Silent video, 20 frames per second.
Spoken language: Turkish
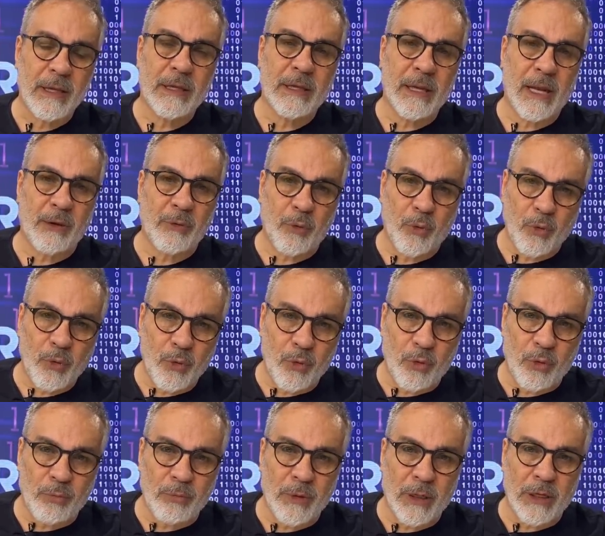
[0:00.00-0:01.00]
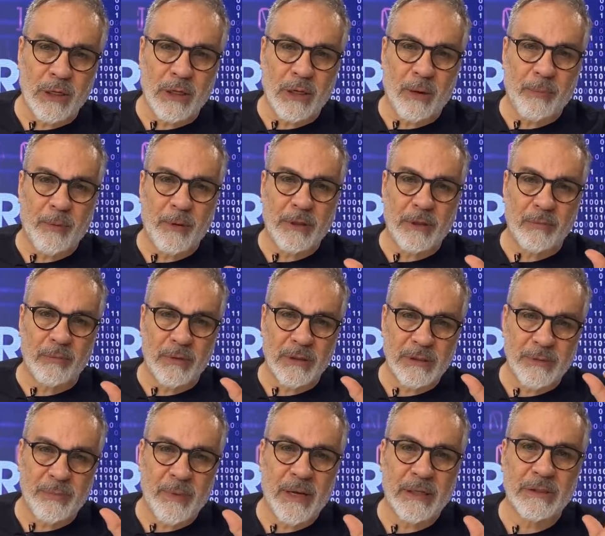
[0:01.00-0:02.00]
Yani o yorumların
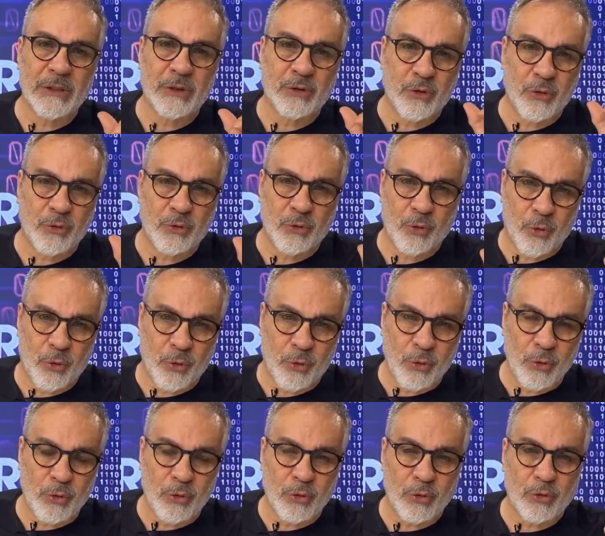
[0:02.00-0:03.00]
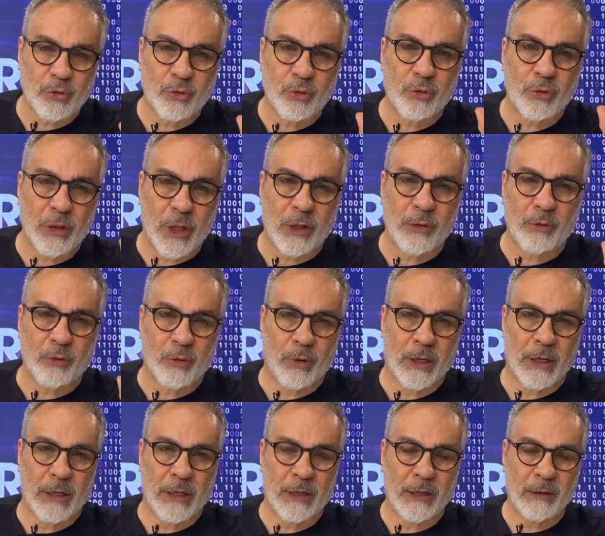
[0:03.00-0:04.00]
kapatılması bence çok doğruydu şundan
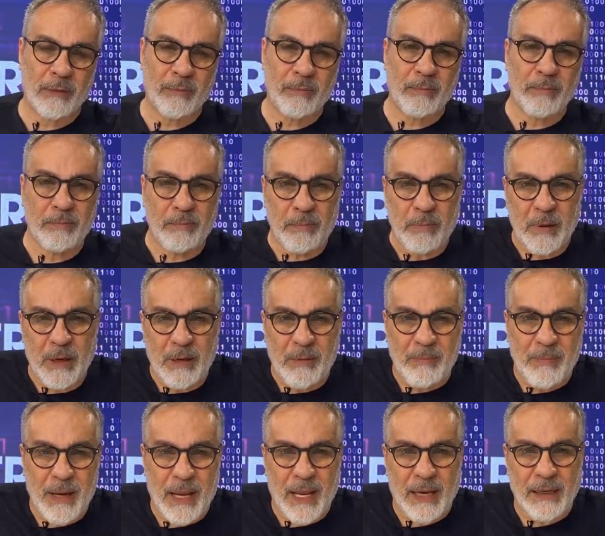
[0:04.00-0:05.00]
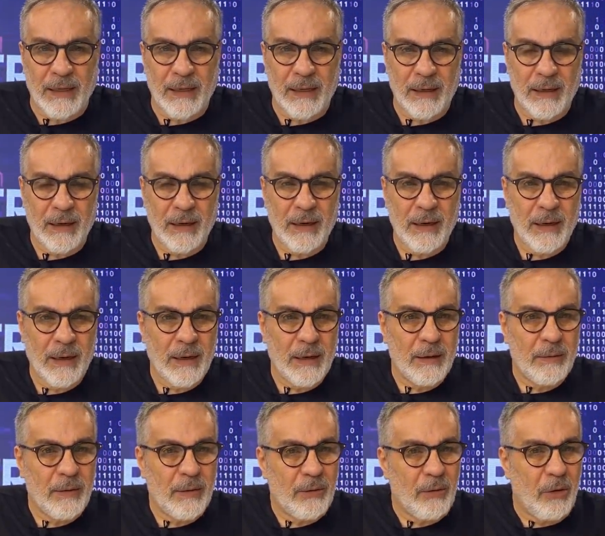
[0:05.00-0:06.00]
dolayı. Bilmeyen
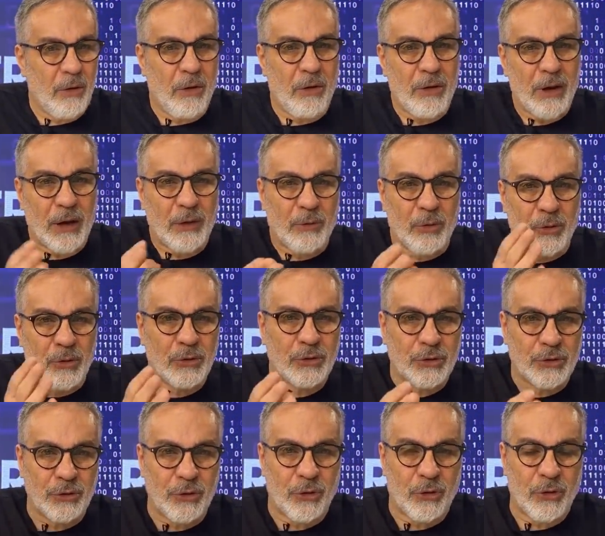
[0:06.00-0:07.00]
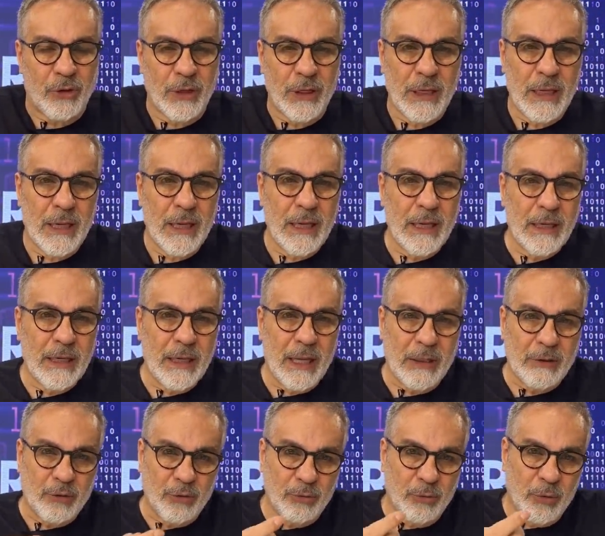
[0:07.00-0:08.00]
öyle konuşuyor.
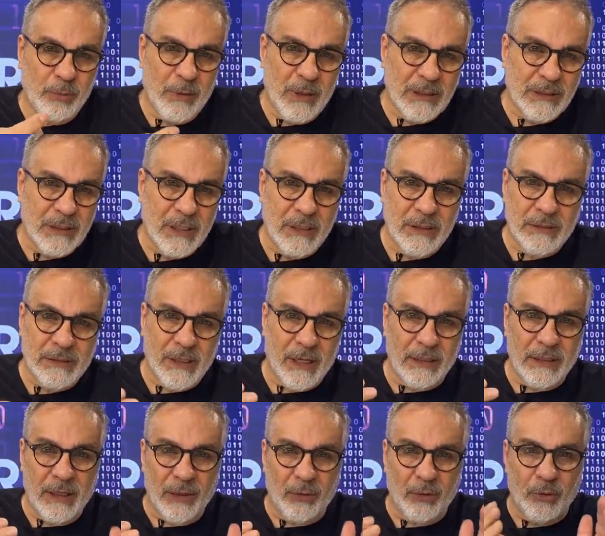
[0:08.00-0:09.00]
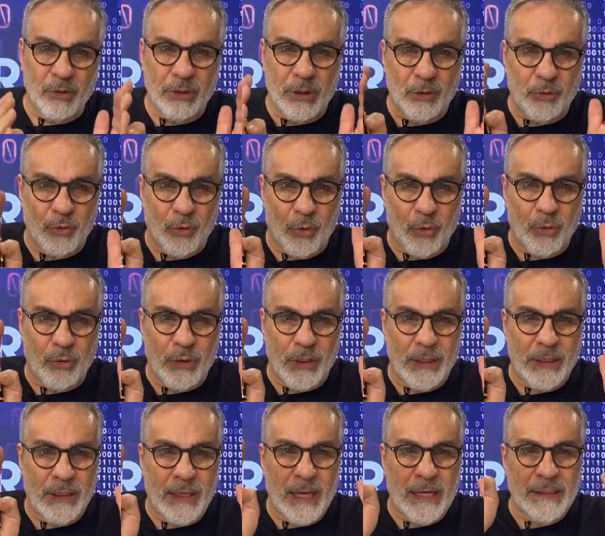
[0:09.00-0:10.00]
Yani Cumhurbaşkanı zaten orada
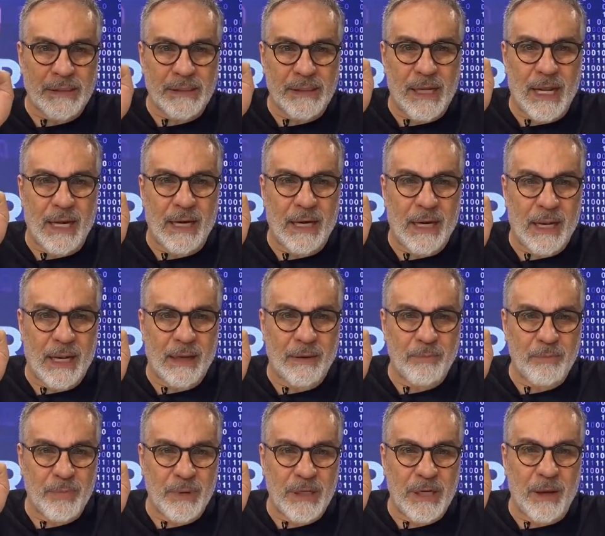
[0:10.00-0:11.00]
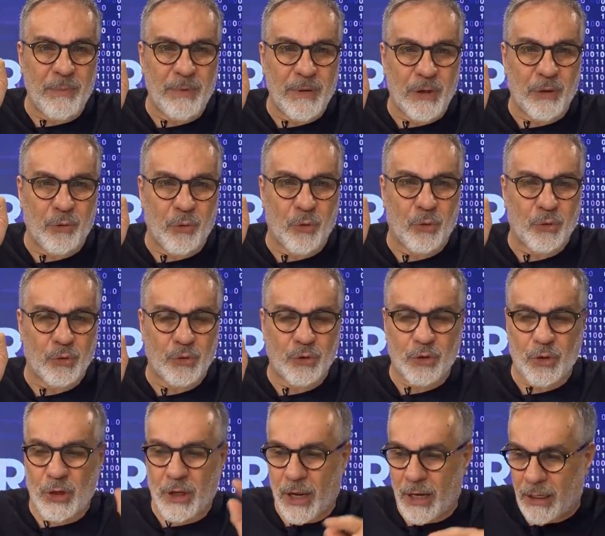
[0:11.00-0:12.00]
doğrudan gençlerle birebir
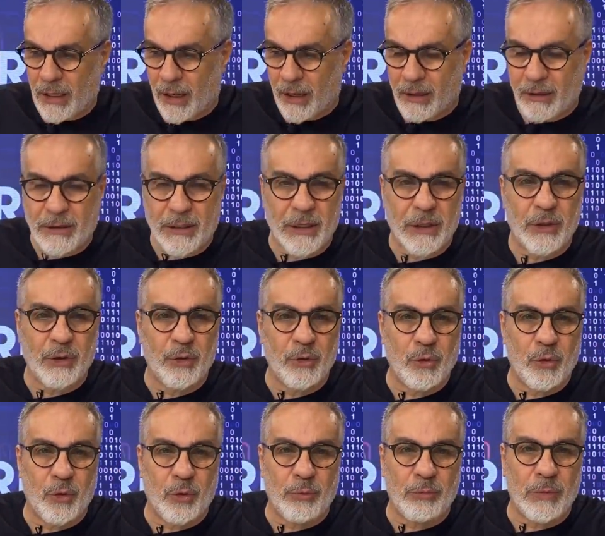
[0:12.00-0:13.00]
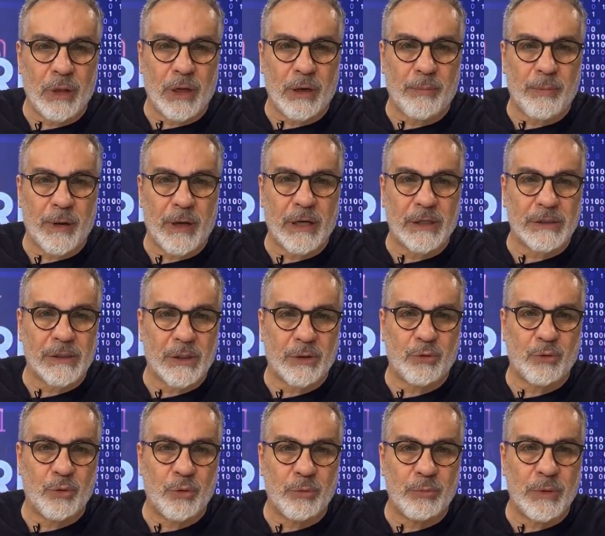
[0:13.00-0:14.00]
konuşuyor. Yani alttaki yorumlara
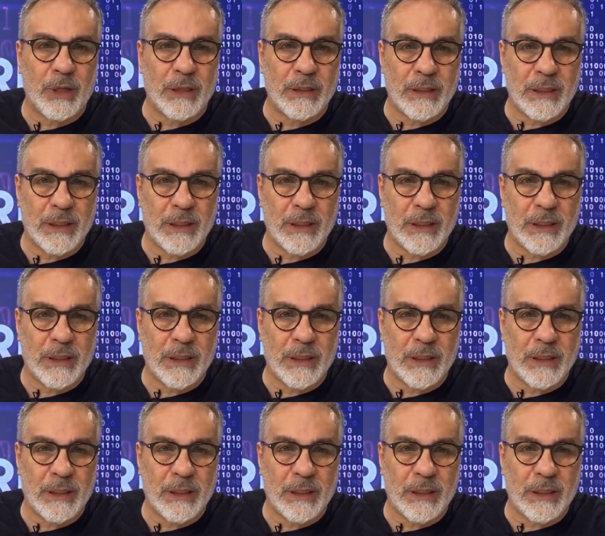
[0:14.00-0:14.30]
bakacak durumda